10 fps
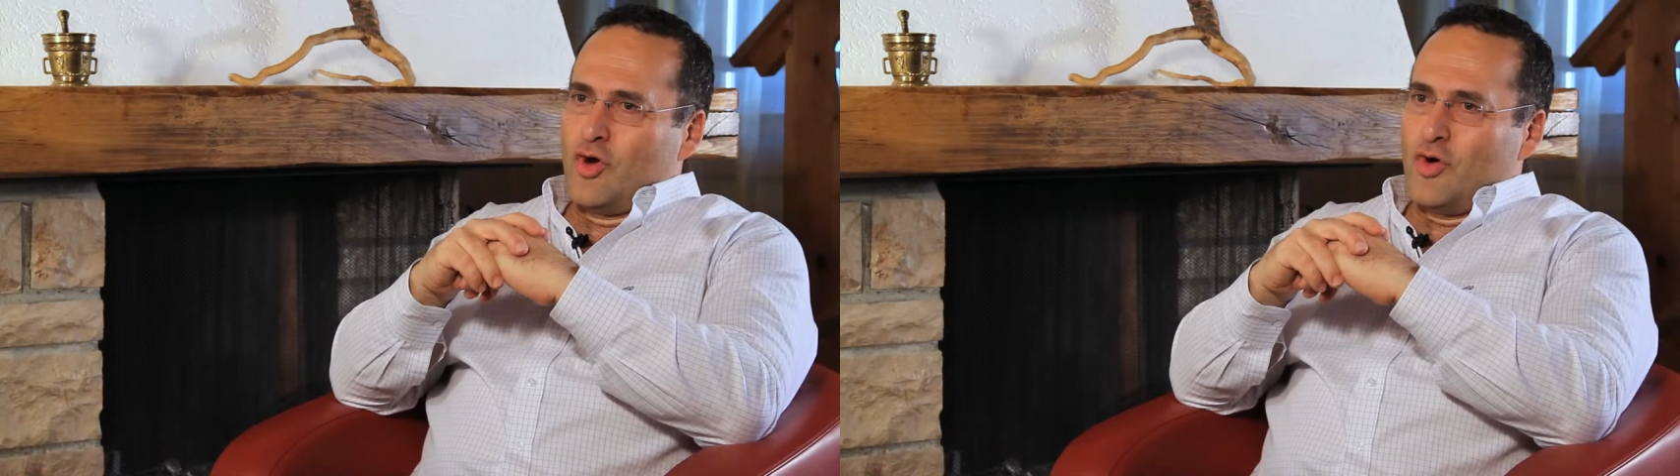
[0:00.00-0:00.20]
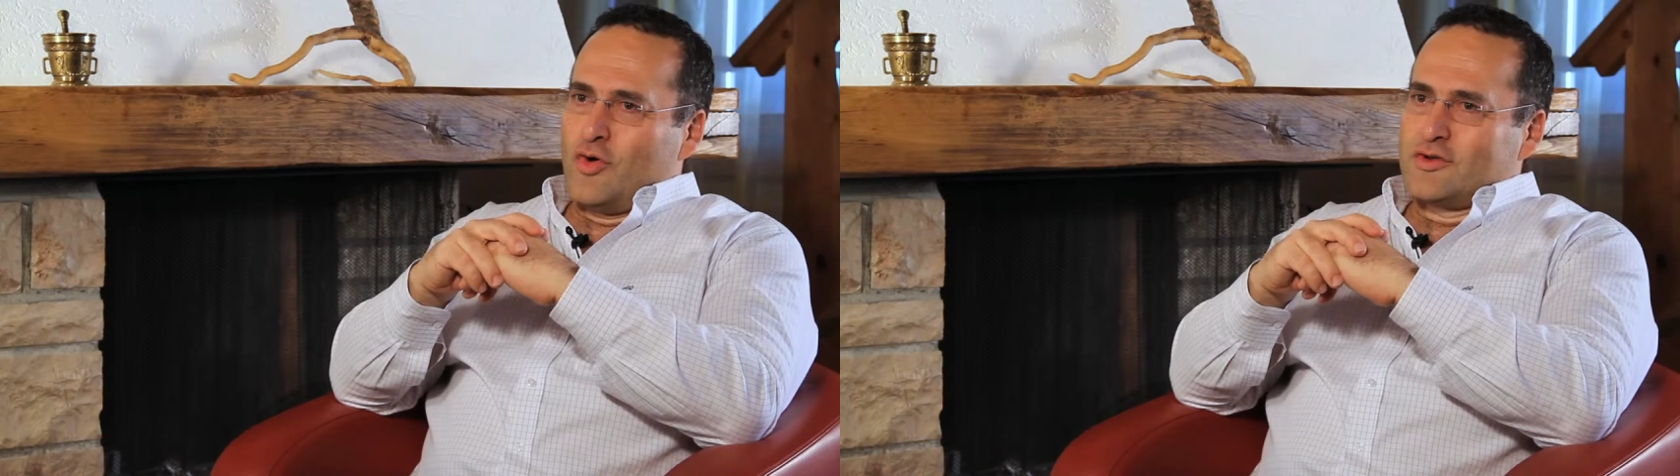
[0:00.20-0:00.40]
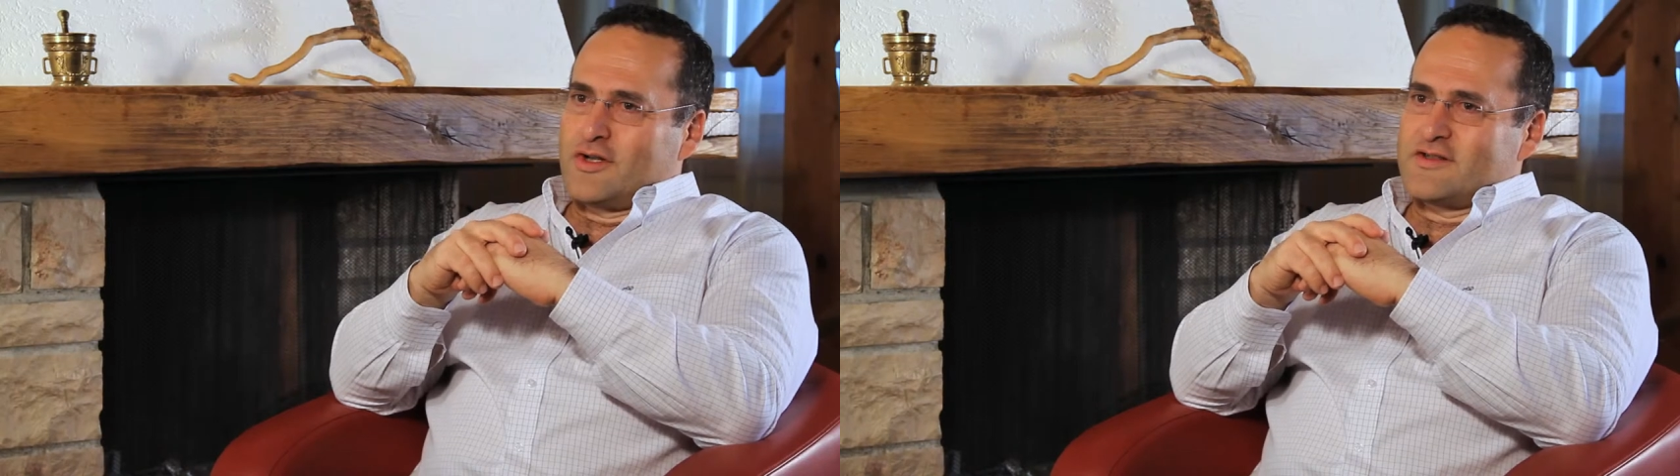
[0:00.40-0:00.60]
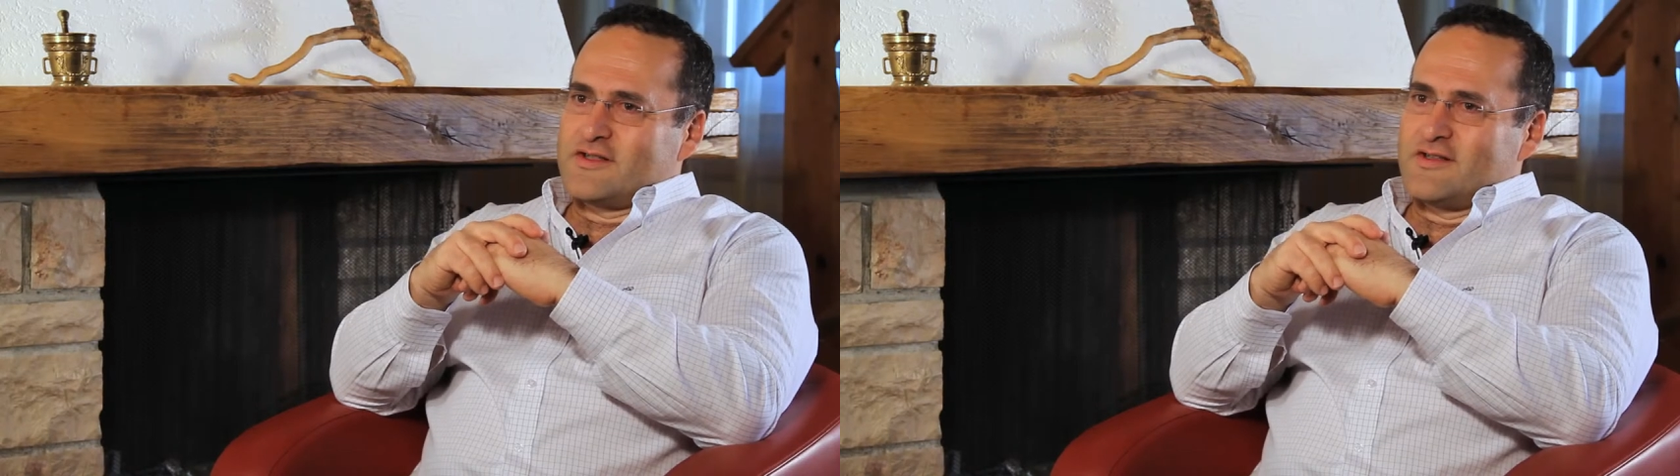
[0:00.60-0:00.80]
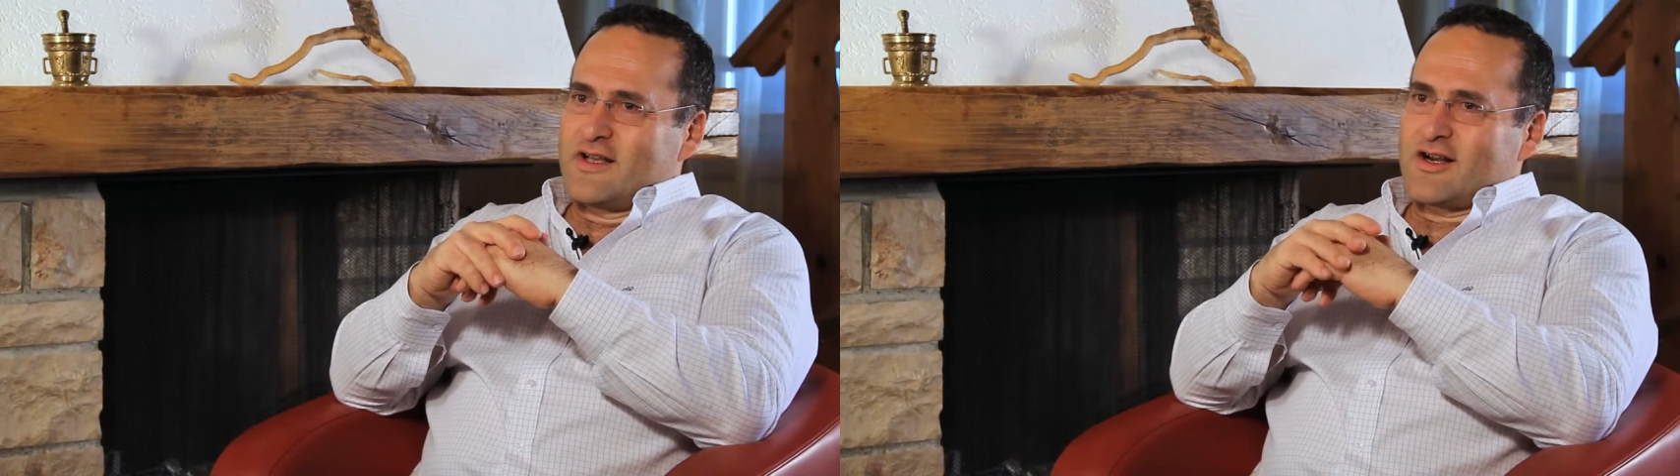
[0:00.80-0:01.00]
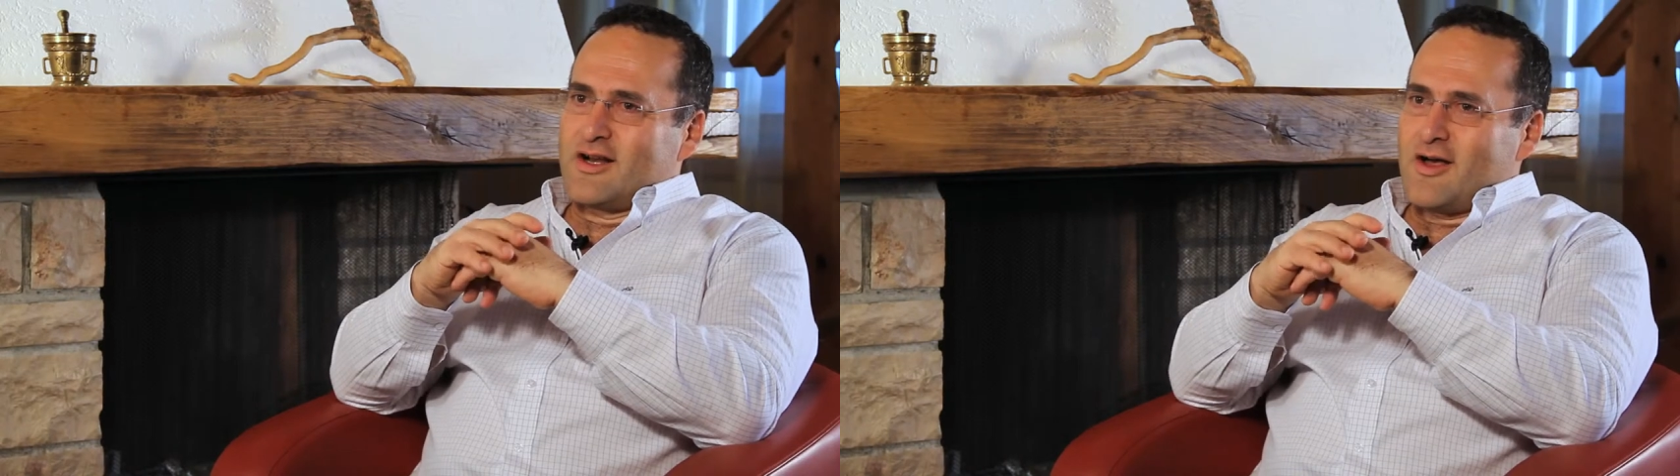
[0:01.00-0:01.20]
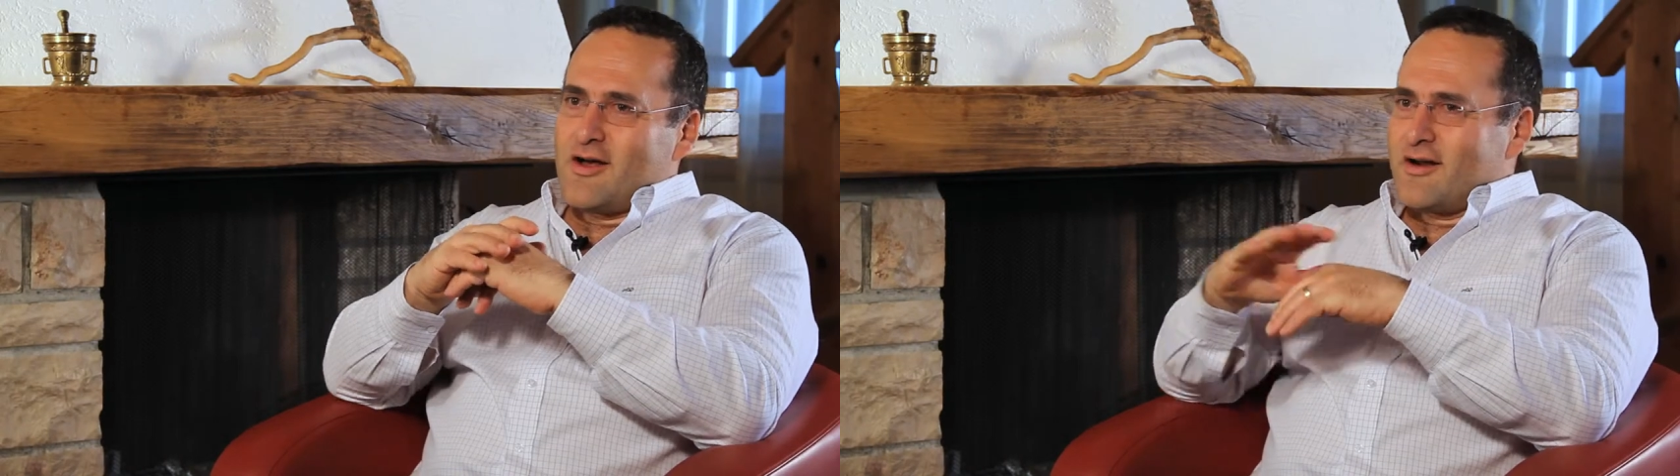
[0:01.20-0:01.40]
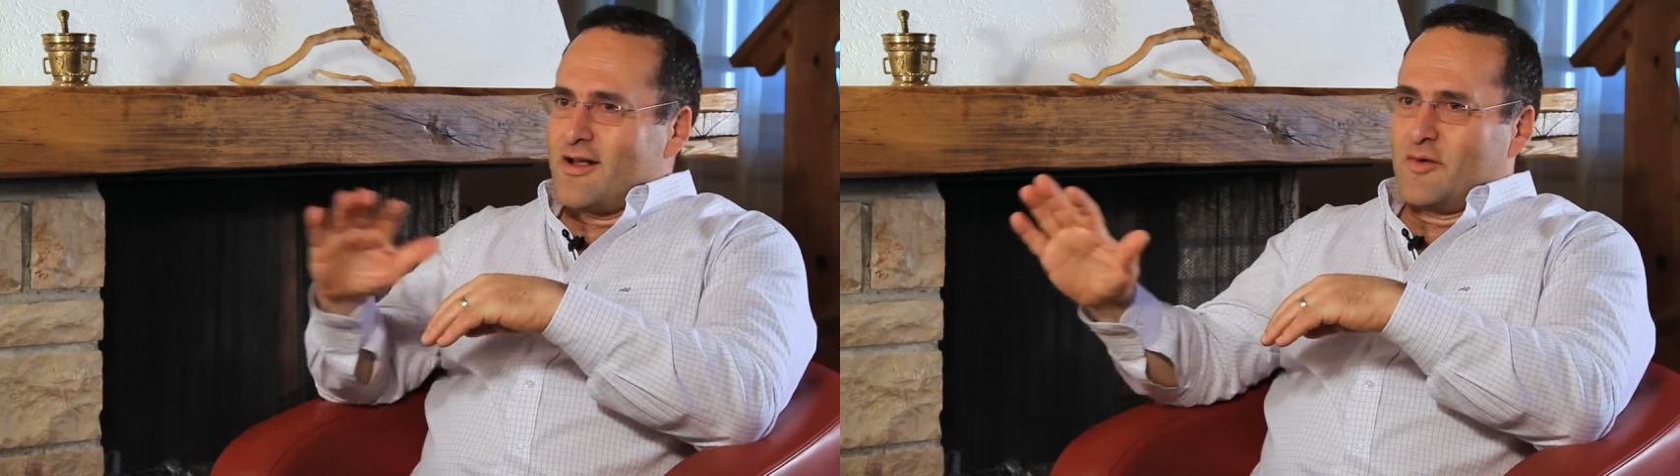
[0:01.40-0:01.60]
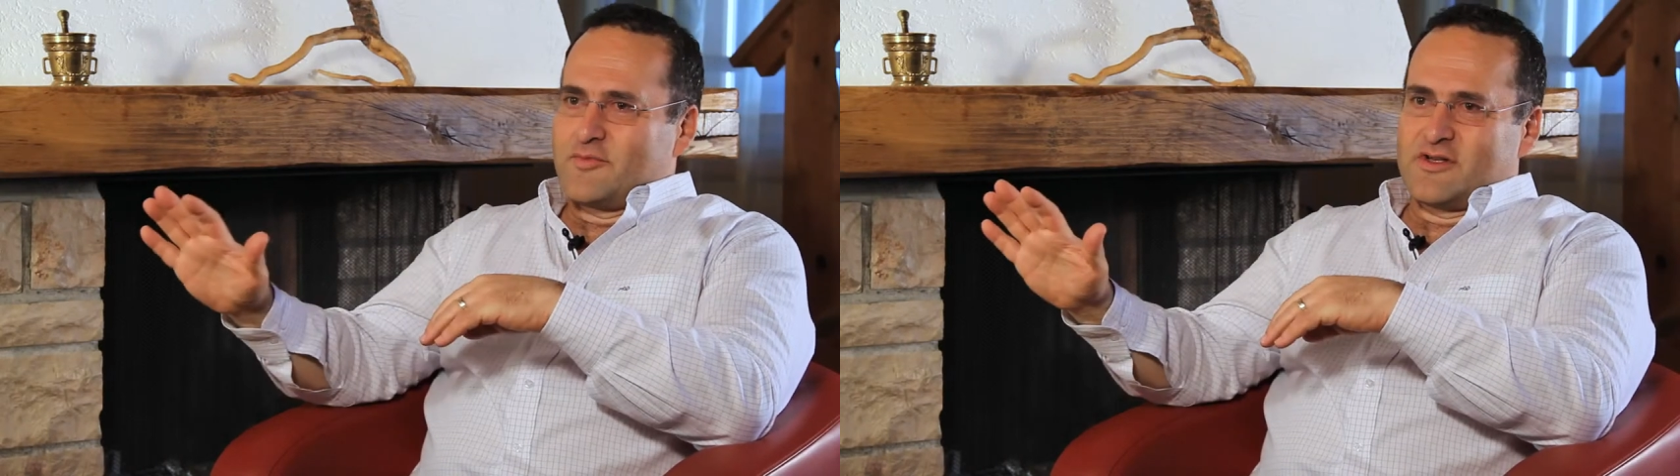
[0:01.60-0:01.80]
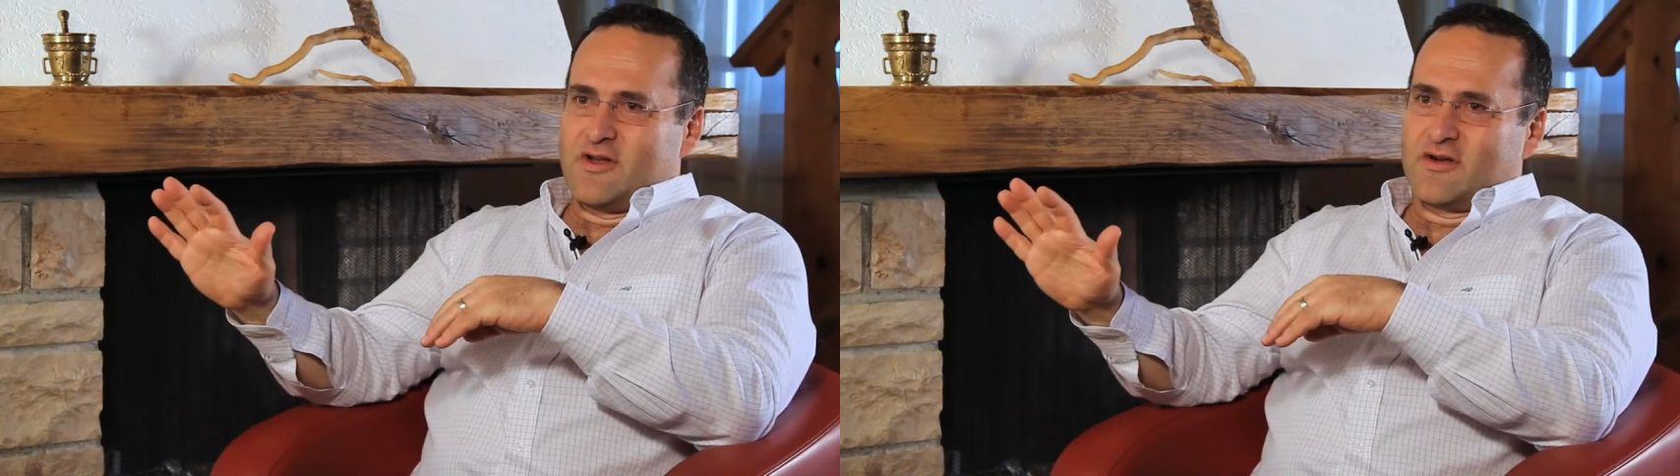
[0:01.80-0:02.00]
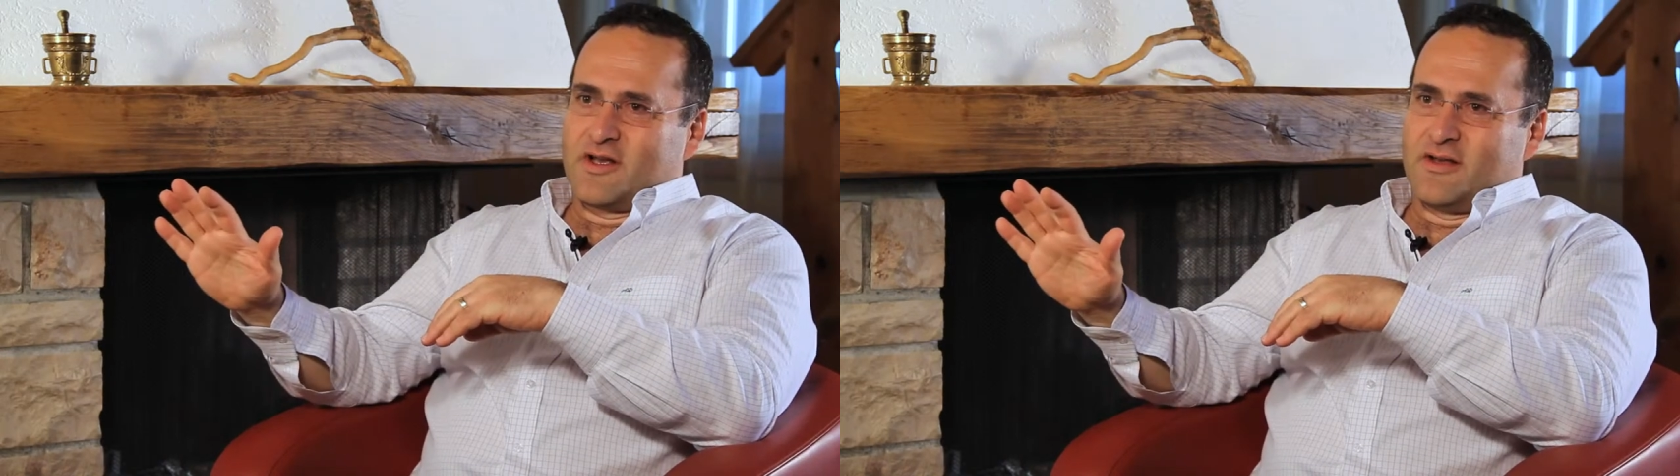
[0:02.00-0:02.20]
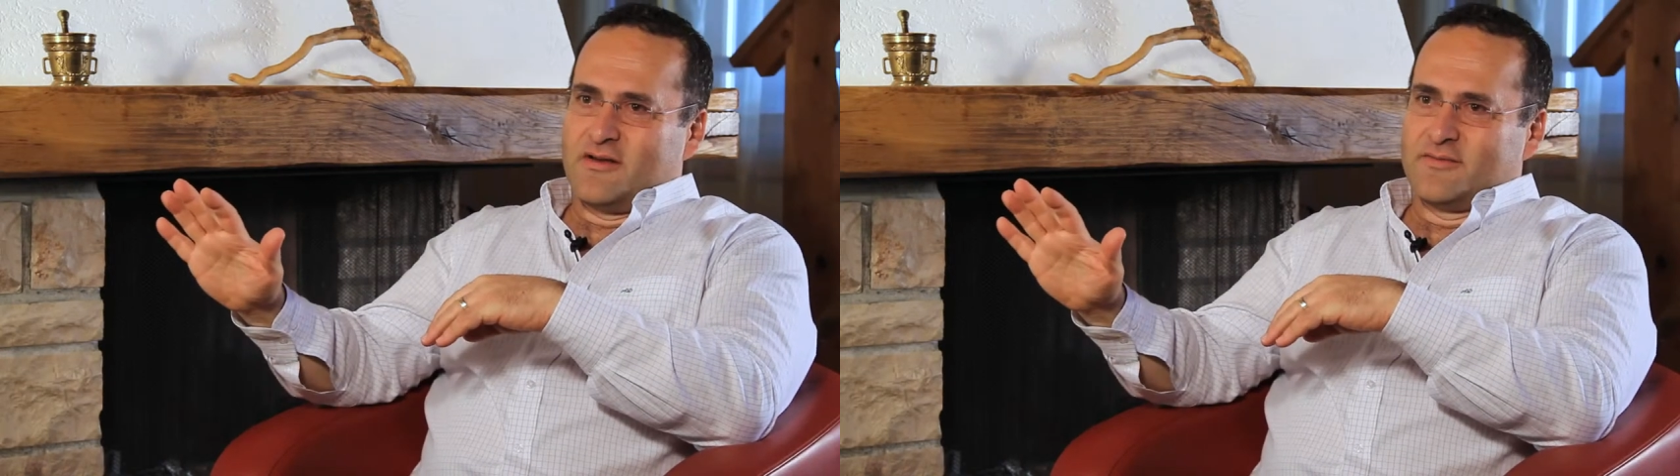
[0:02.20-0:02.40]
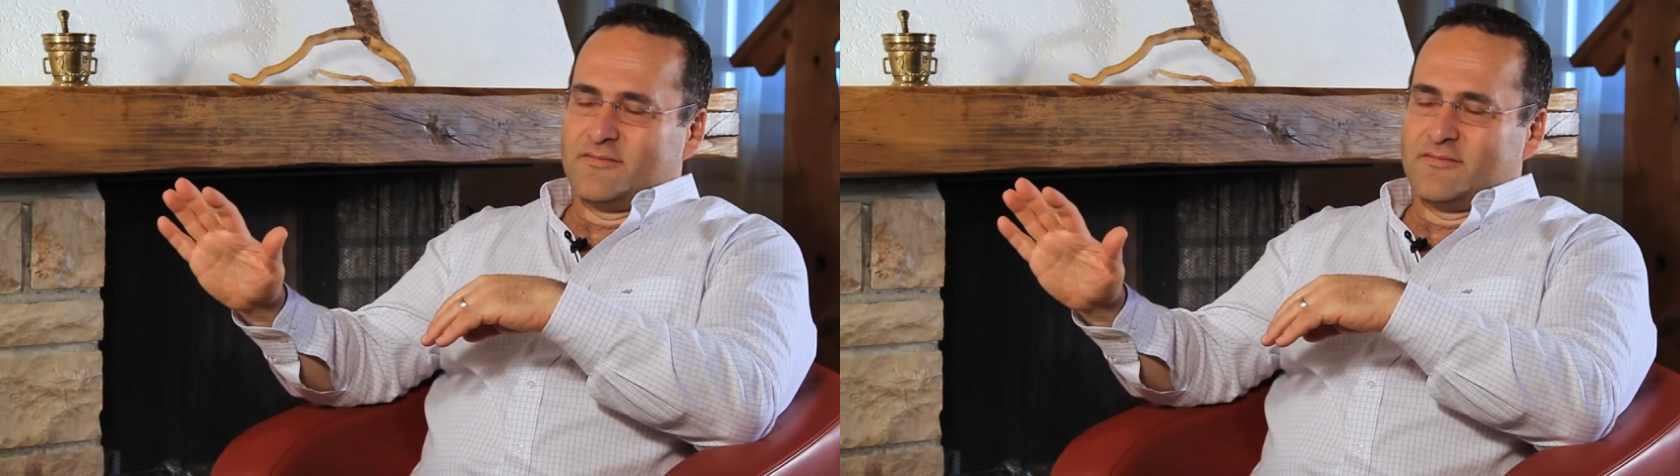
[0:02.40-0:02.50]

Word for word: Und das ist eine klare Absage